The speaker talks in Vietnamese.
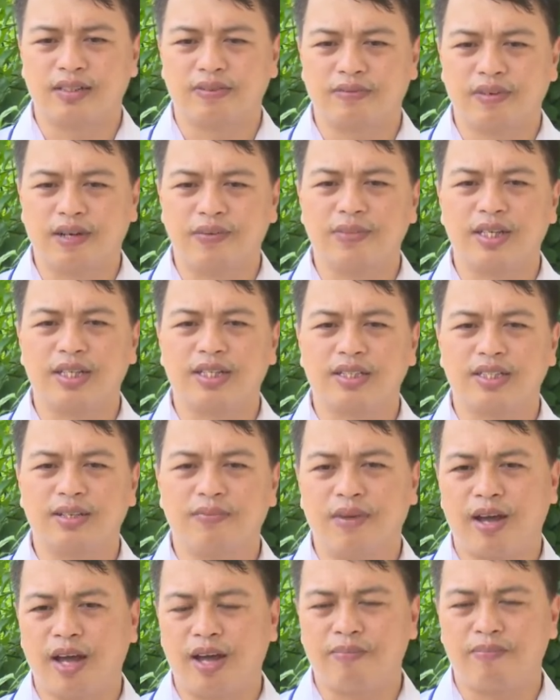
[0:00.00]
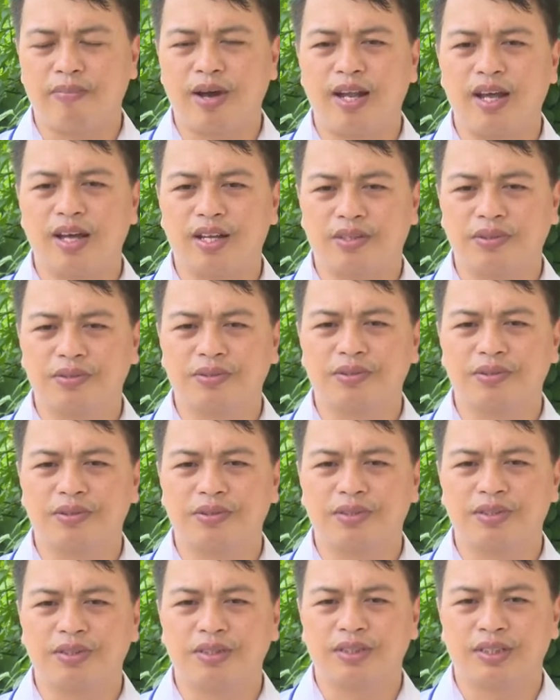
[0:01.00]
phạm nhân sắp hạn mãn hạn tù
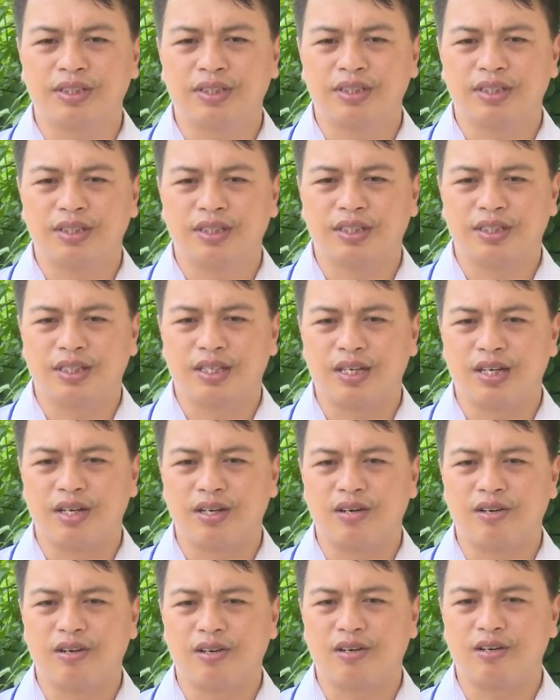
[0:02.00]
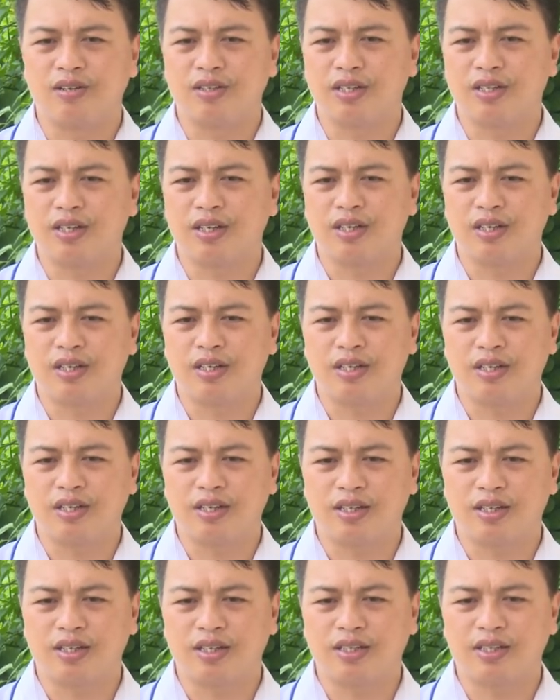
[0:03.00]
để họ có những
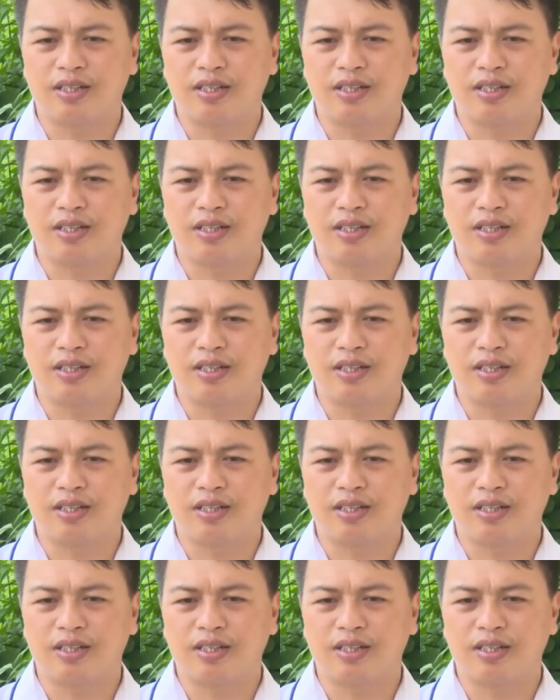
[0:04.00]
cái